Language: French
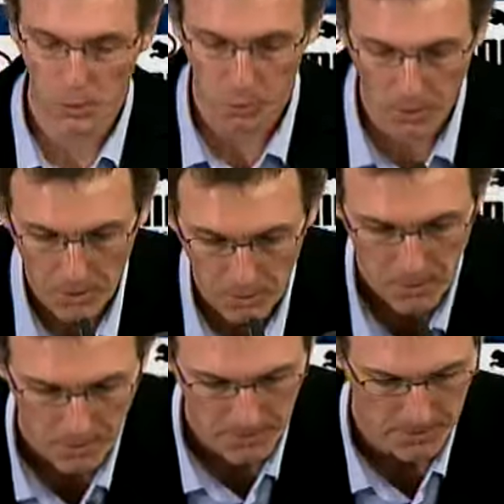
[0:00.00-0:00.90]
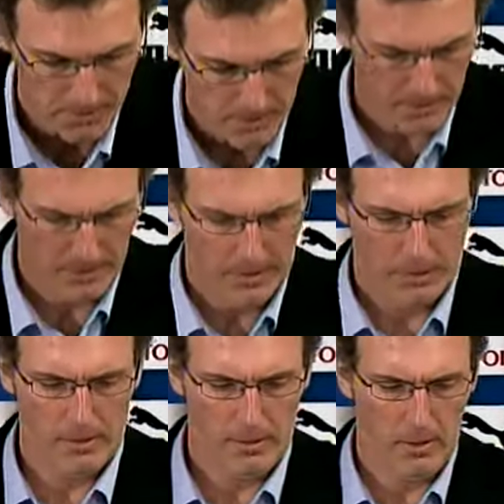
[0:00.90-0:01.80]
Je crois que bon,
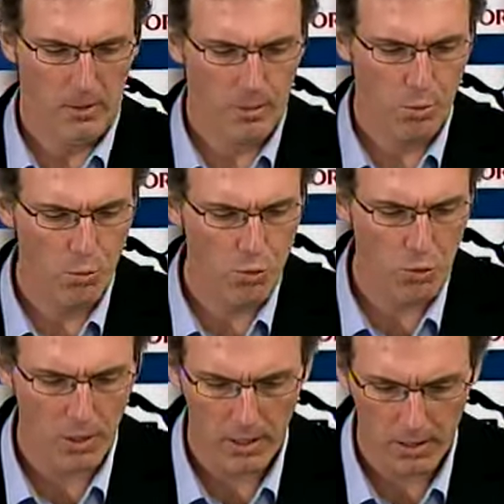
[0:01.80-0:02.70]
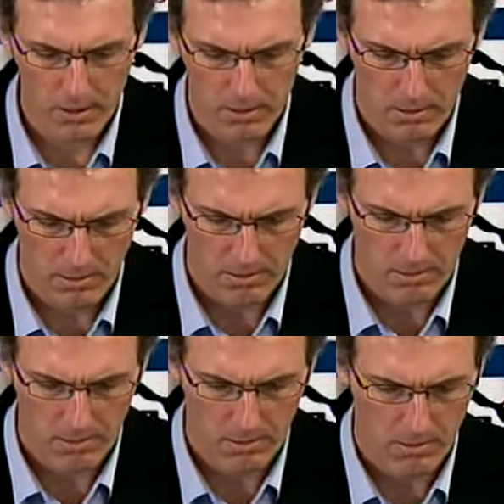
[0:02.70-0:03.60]
on a pu mesurer euh,
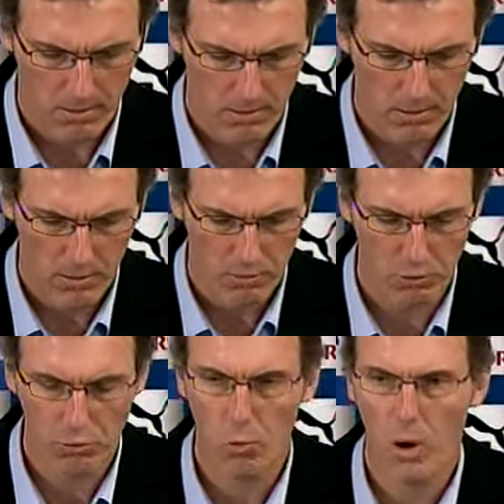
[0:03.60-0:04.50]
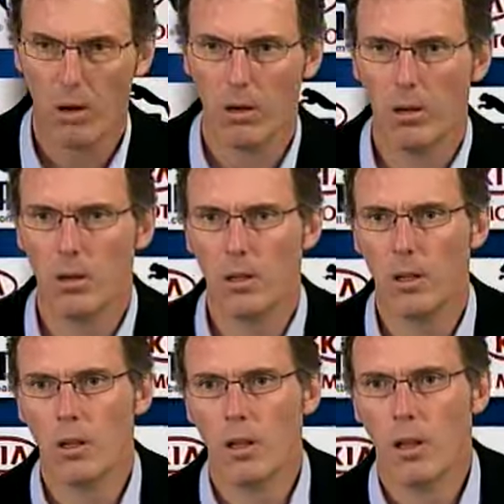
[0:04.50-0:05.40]
ce soir euh,
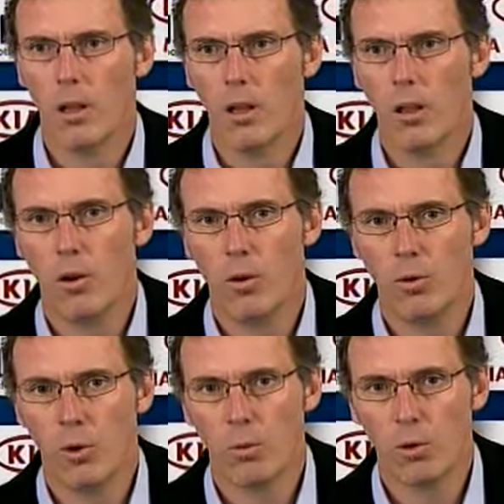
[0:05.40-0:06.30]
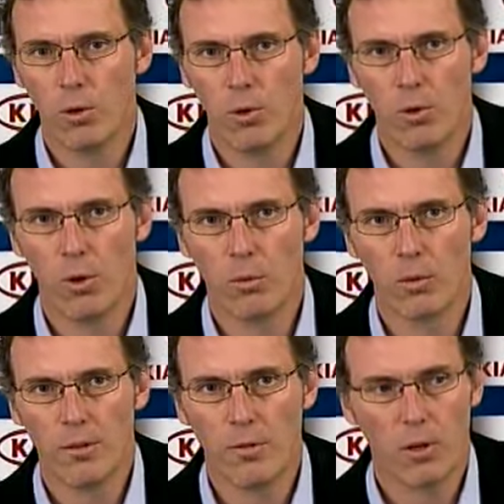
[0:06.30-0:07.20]
le nombre, le
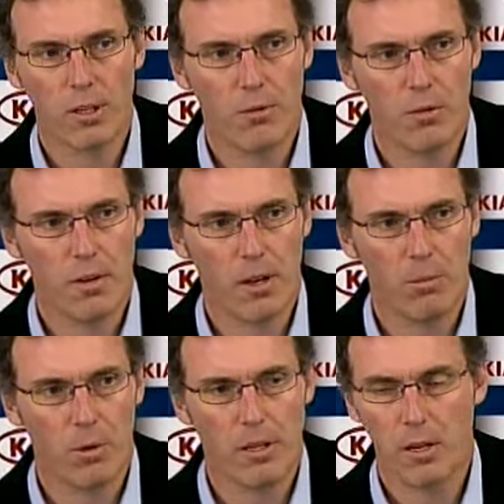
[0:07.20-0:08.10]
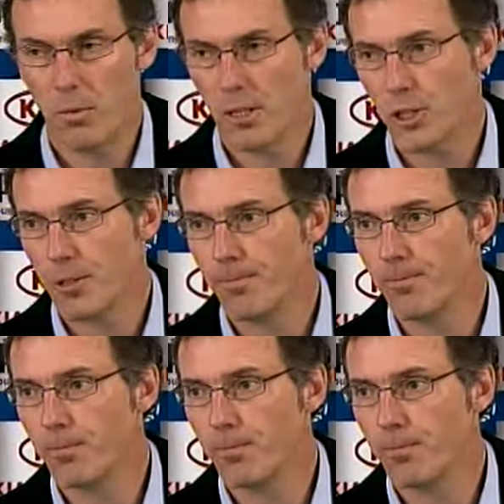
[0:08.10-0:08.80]
nombre d'efforts qu'il faut faire pour gagner un match.